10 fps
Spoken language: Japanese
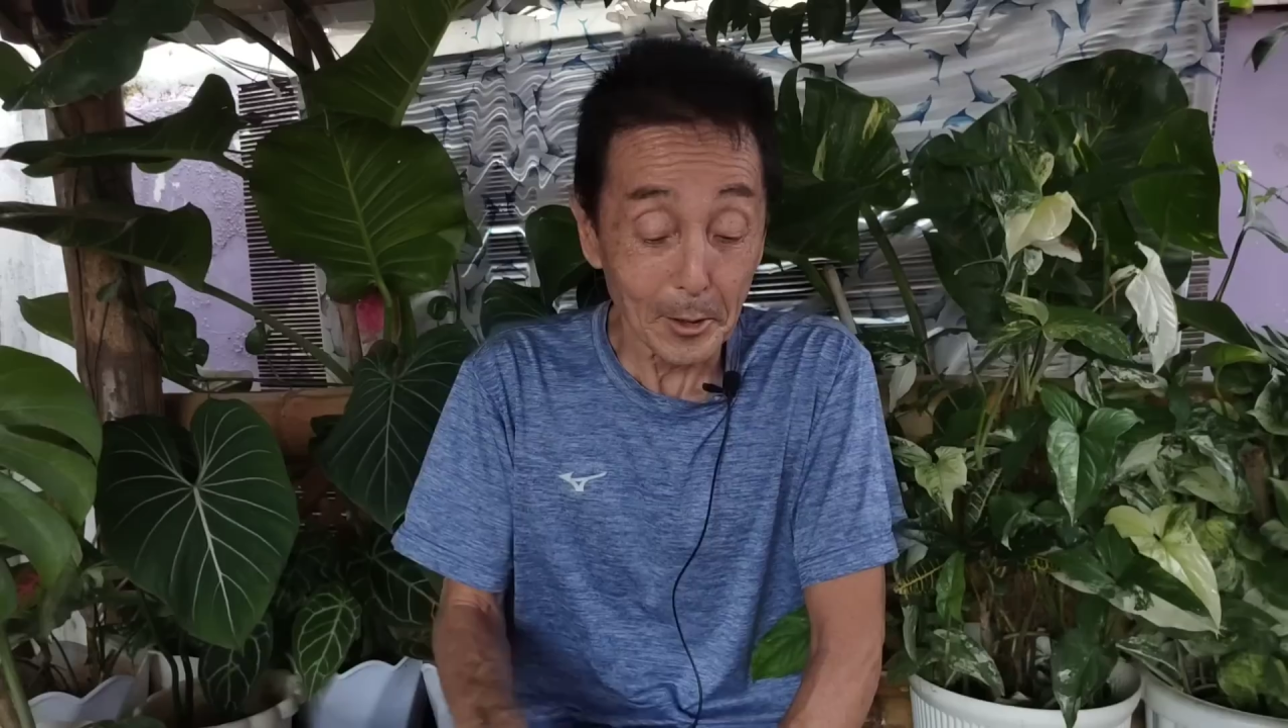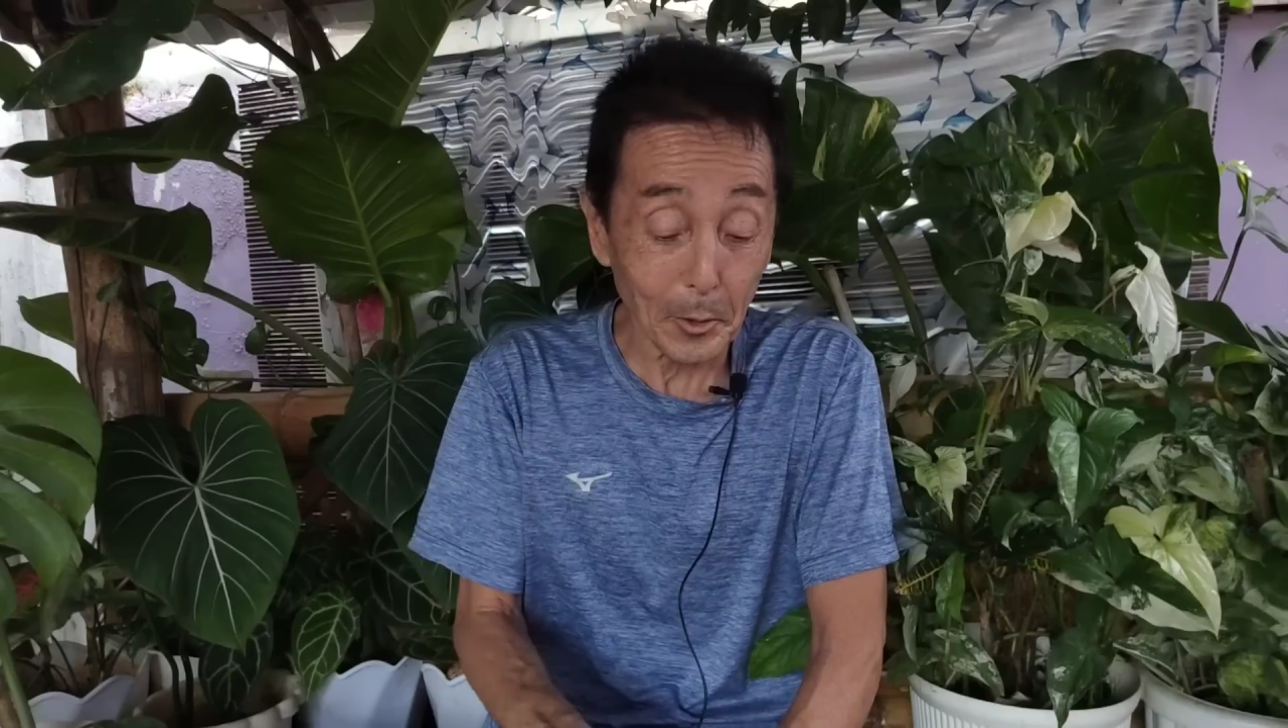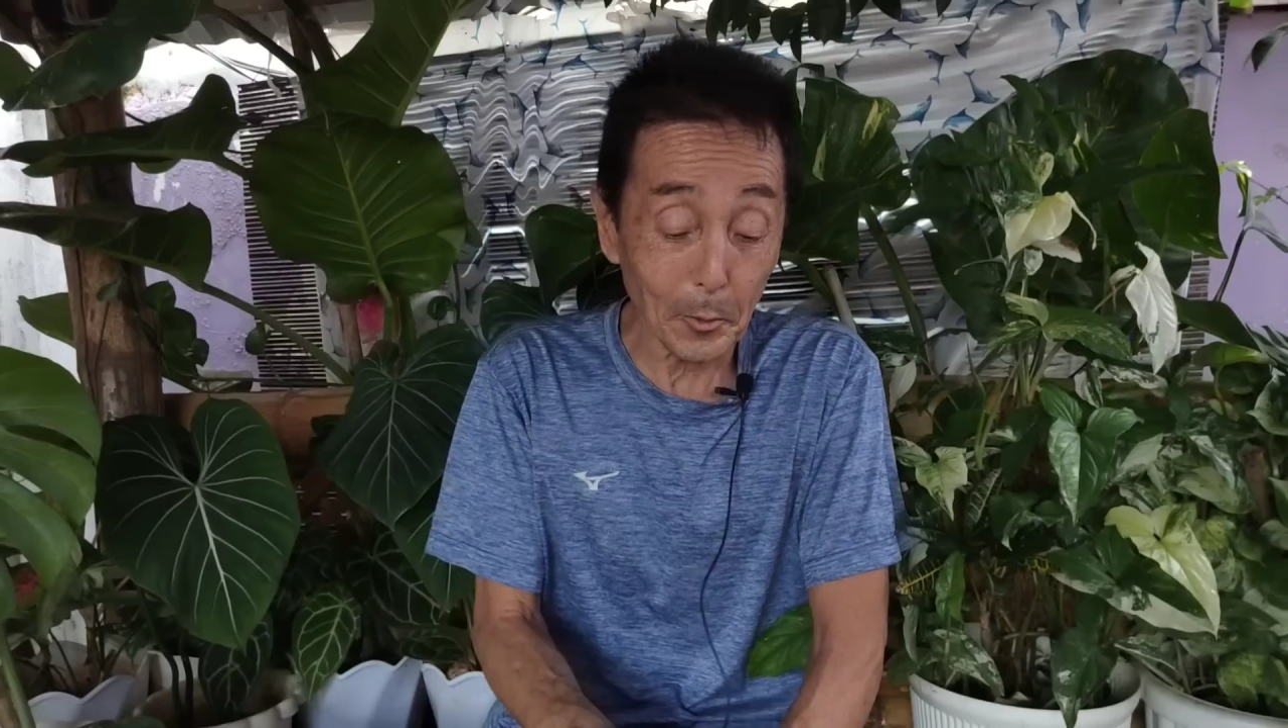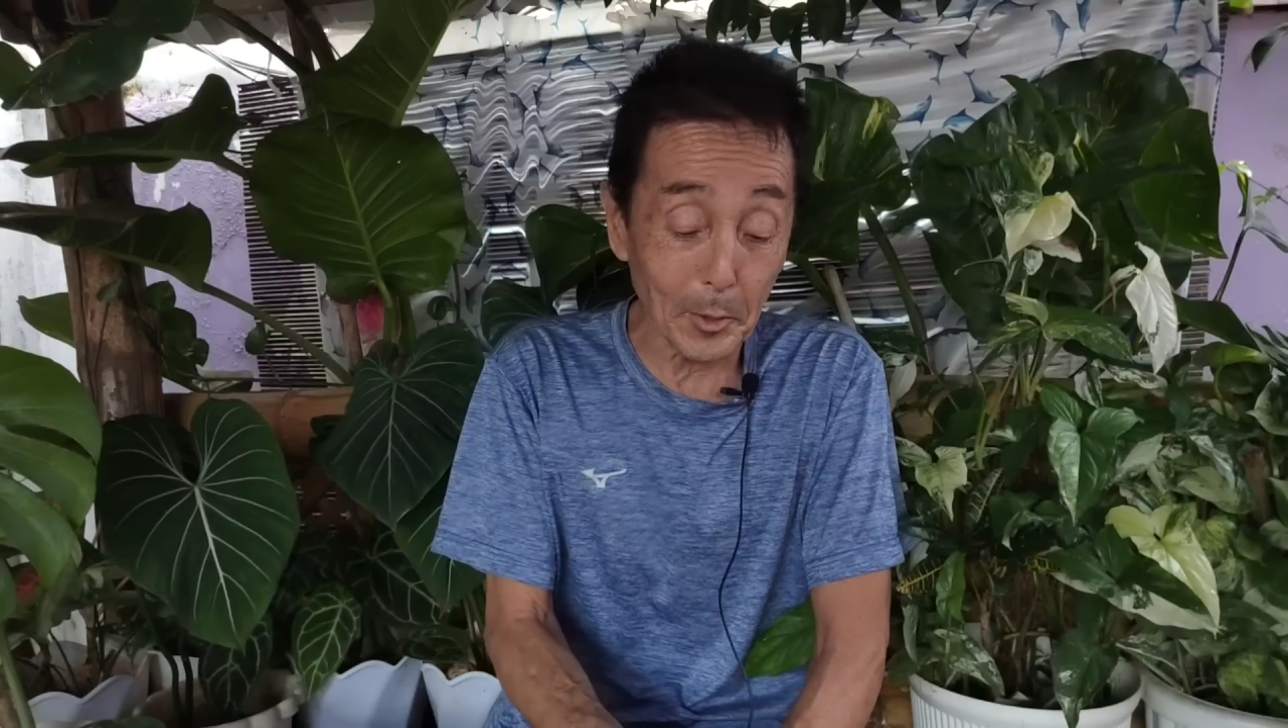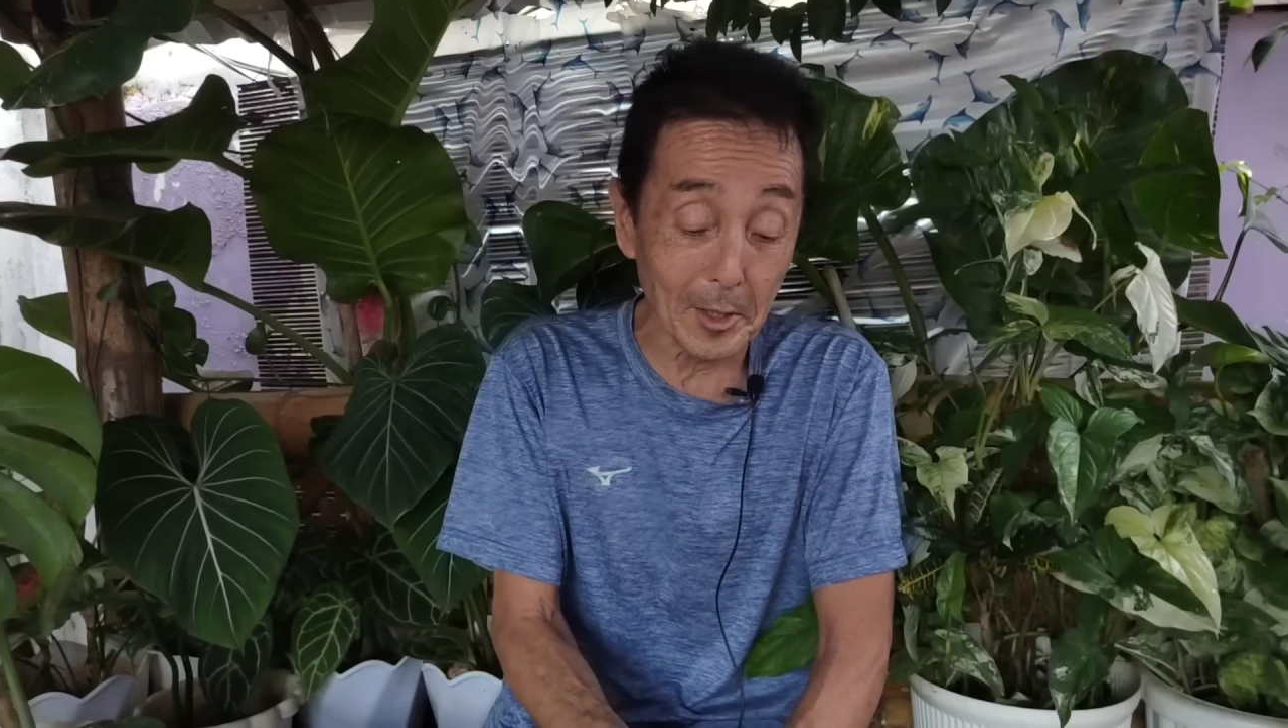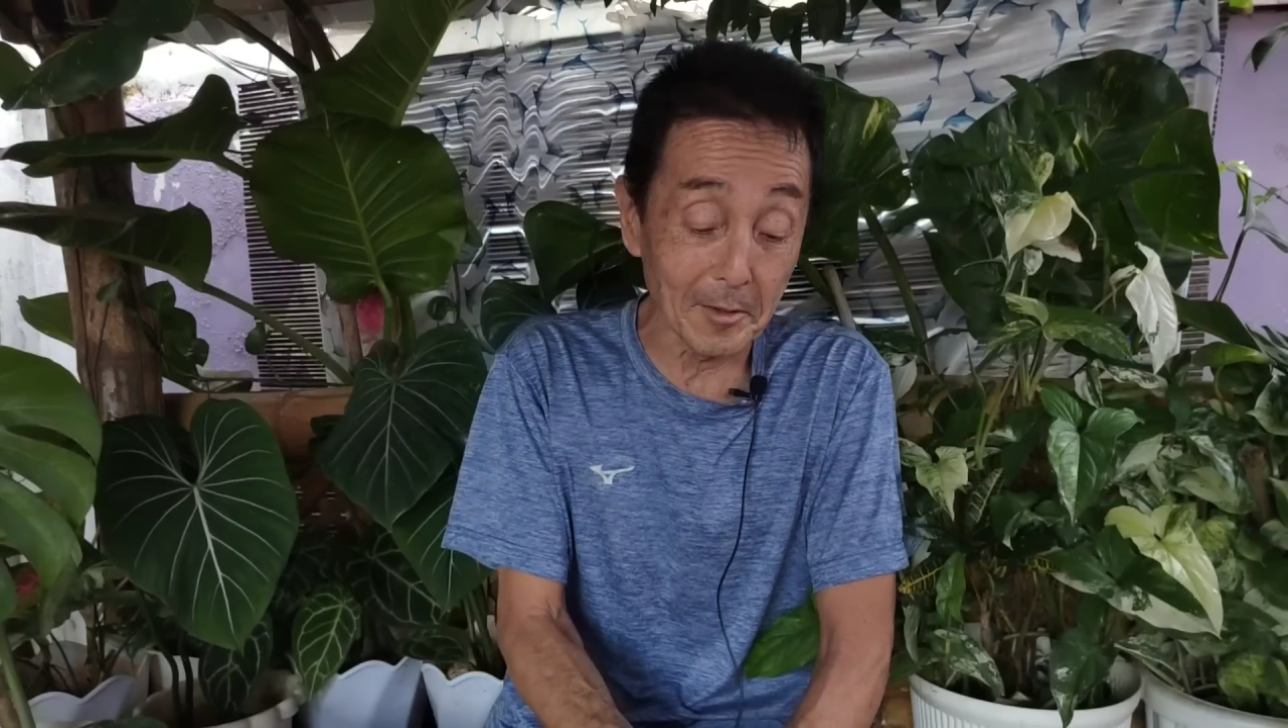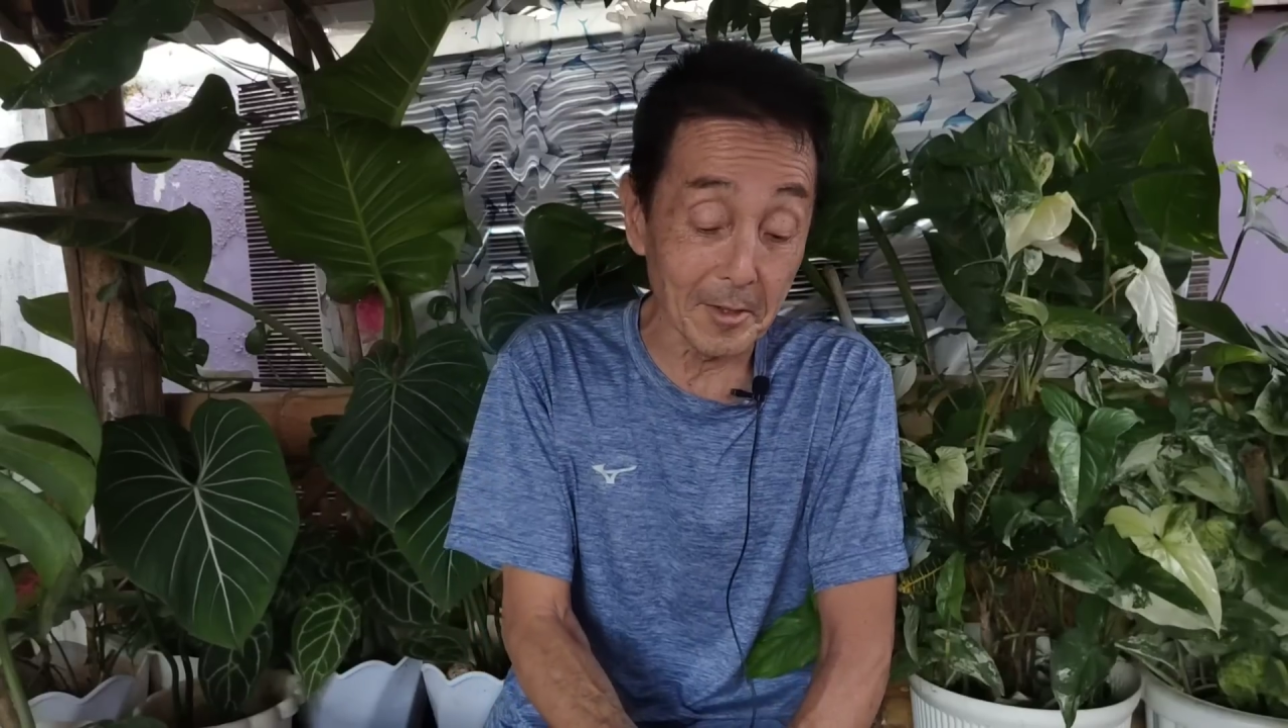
今日はで